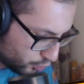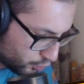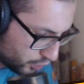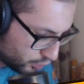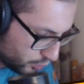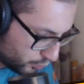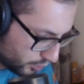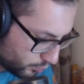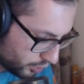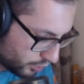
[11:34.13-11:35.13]
un segundo
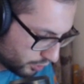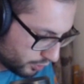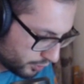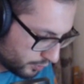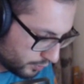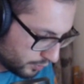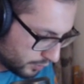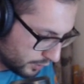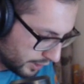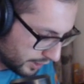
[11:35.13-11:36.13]
montapuerco en